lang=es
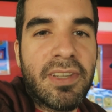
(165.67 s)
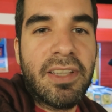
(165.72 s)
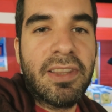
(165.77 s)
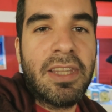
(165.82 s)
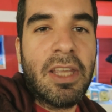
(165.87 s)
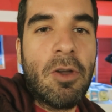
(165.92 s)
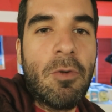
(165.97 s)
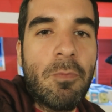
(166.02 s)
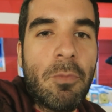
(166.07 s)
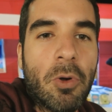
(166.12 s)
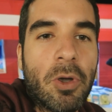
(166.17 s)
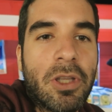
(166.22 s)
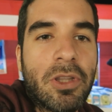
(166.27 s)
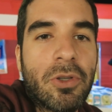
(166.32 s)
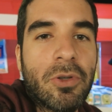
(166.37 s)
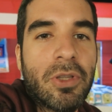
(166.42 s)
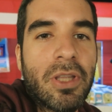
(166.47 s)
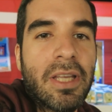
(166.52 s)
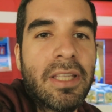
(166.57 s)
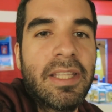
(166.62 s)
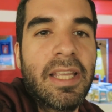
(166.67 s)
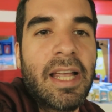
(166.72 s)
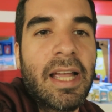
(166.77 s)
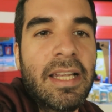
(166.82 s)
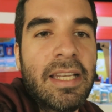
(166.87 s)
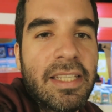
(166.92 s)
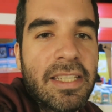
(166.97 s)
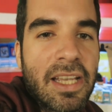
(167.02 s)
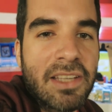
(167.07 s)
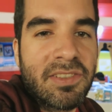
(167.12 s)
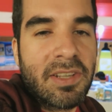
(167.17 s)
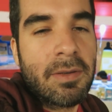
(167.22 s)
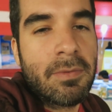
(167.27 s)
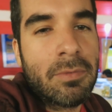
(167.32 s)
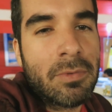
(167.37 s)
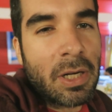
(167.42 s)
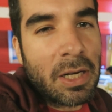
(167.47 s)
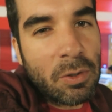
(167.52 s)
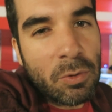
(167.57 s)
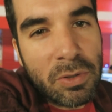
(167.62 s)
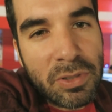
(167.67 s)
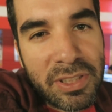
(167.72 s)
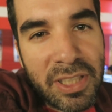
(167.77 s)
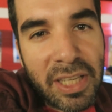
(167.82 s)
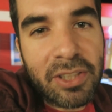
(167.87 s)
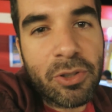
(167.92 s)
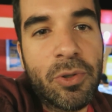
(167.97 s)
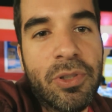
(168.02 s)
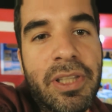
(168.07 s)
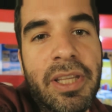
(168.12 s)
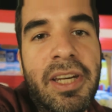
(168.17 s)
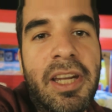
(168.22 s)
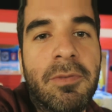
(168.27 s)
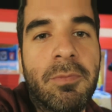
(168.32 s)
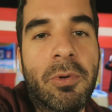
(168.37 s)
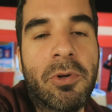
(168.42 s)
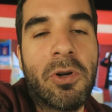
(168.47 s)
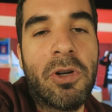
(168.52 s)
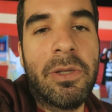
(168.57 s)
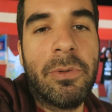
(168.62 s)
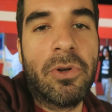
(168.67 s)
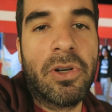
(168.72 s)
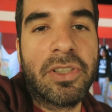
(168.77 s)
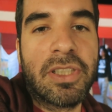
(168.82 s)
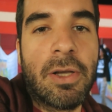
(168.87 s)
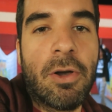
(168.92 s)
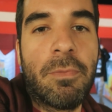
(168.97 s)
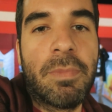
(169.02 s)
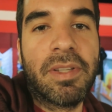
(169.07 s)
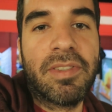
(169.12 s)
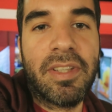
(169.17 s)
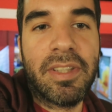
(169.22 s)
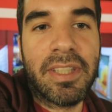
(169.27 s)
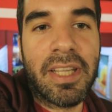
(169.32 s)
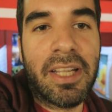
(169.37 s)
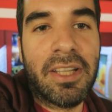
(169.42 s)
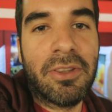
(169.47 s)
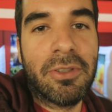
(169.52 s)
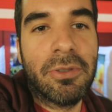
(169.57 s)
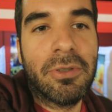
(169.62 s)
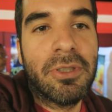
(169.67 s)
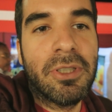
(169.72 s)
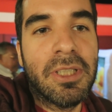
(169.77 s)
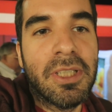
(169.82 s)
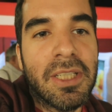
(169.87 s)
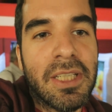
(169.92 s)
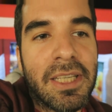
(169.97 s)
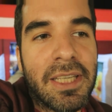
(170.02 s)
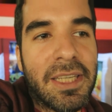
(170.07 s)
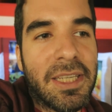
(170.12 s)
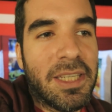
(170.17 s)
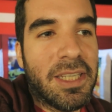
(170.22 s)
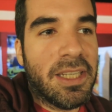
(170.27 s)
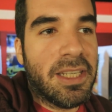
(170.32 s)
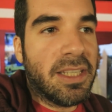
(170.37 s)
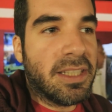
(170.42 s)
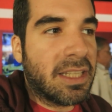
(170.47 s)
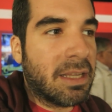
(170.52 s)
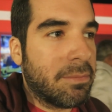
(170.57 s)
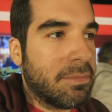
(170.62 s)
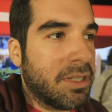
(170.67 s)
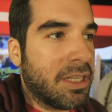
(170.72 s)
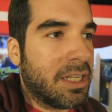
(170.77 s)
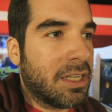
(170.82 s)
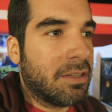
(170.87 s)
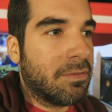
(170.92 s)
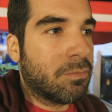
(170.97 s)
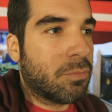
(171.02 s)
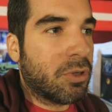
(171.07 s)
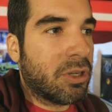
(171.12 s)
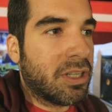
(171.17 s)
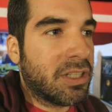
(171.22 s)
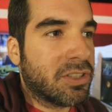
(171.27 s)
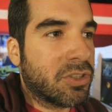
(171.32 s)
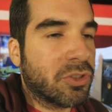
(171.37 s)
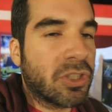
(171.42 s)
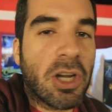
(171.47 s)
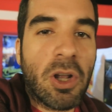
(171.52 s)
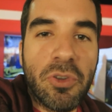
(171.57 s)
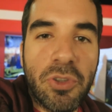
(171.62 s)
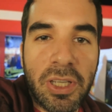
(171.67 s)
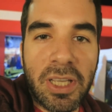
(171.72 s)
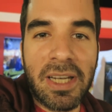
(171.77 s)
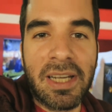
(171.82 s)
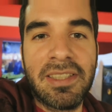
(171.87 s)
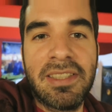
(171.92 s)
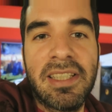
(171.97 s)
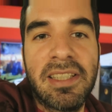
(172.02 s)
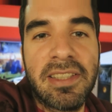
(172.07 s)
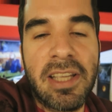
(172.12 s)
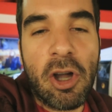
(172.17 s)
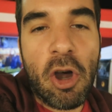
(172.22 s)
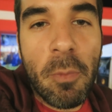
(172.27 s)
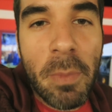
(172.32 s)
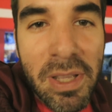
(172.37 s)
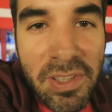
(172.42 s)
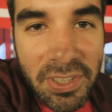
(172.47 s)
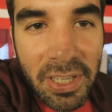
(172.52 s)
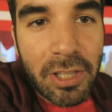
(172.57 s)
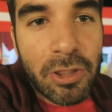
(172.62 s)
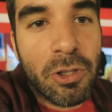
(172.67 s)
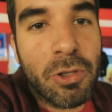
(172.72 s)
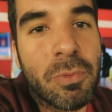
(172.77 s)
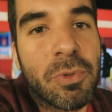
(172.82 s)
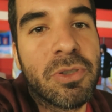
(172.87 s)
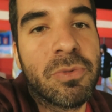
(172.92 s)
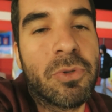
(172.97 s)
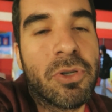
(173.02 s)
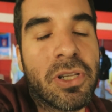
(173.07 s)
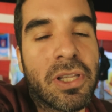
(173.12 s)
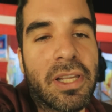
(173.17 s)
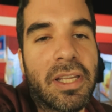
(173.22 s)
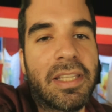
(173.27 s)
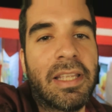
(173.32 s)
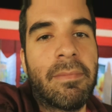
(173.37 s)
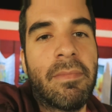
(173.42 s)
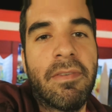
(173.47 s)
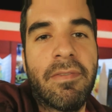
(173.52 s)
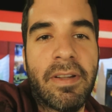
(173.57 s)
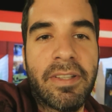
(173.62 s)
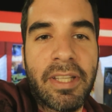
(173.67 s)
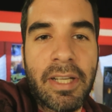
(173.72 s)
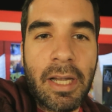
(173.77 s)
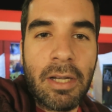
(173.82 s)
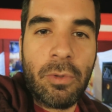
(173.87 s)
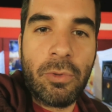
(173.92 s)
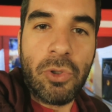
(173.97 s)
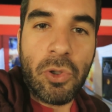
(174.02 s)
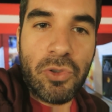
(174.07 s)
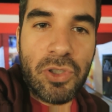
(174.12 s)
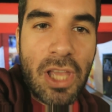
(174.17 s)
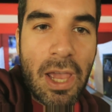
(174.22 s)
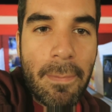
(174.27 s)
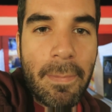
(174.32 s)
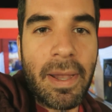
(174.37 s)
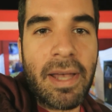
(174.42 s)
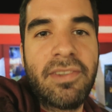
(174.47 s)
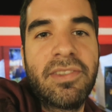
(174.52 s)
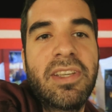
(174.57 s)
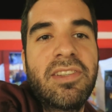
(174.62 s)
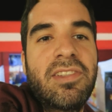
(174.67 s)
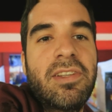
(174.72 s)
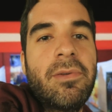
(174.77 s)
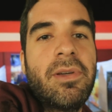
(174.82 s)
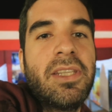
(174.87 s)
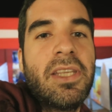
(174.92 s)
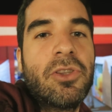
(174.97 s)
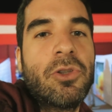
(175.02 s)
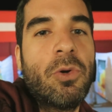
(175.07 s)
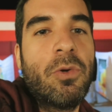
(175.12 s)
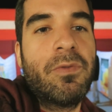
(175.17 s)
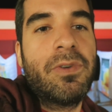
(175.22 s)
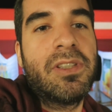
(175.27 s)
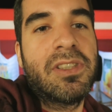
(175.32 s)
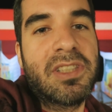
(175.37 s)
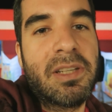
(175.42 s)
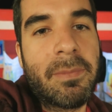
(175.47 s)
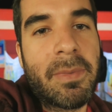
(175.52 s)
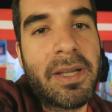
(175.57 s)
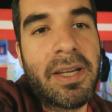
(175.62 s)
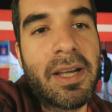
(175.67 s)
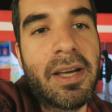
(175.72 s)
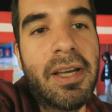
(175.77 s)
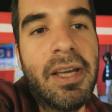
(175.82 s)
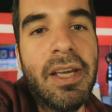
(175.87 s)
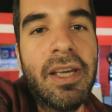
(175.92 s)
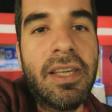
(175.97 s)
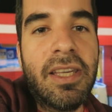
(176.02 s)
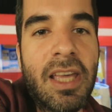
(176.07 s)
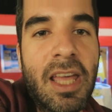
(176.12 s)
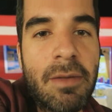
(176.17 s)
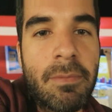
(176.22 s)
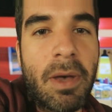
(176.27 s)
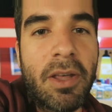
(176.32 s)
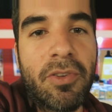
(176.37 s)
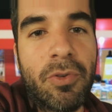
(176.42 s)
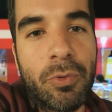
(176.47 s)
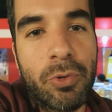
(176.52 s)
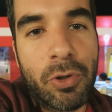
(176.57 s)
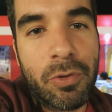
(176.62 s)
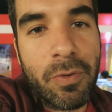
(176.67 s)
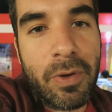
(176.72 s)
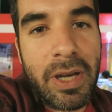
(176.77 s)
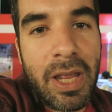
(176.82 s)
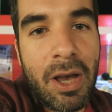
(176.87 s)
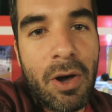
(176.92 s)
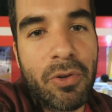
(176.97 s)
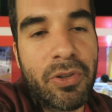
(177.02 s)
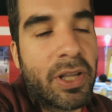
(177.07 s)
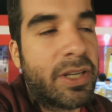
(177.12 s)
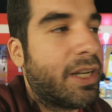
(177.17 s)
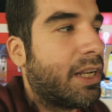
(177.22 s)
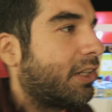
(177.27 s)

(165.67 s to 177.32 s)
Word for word: se siente un poquito de, de calidez, eh, cierto interés por los libros que estamos presentando y también pues otra cosa que recién está comenzando, pues porque también faltan algunos días más que se vive todo un fin de semana y además unos feriados